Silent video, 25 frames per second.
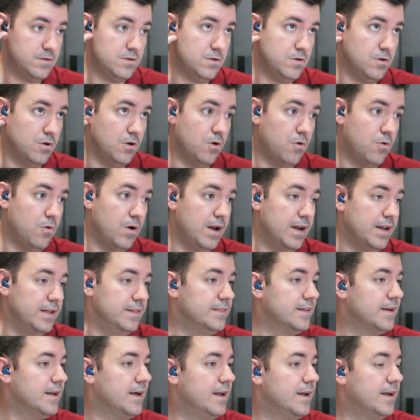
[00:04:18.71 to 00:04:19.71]
con lo cual
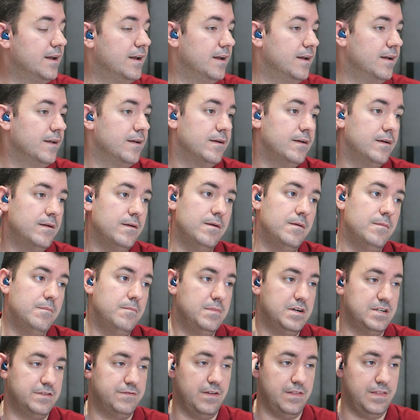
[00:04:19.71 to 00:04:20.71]
entran
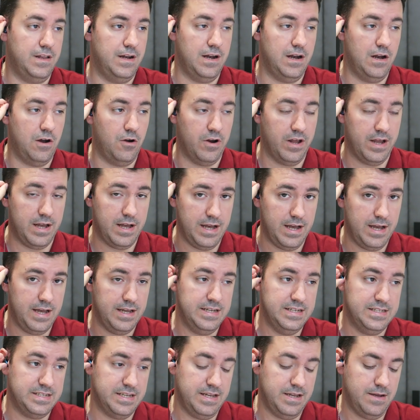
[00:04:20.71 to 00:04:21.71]
más fácil en la oreja
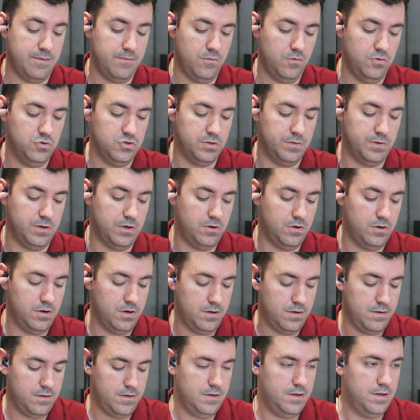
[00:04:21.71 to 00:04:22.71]
y sellan mucho
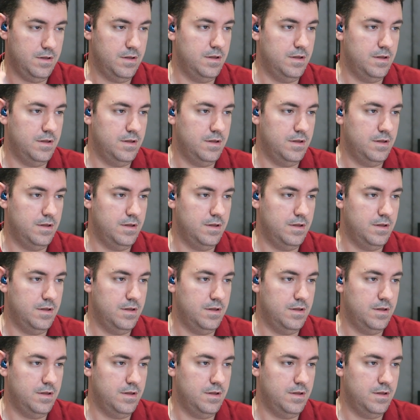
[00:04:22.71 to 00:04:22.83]
mejor.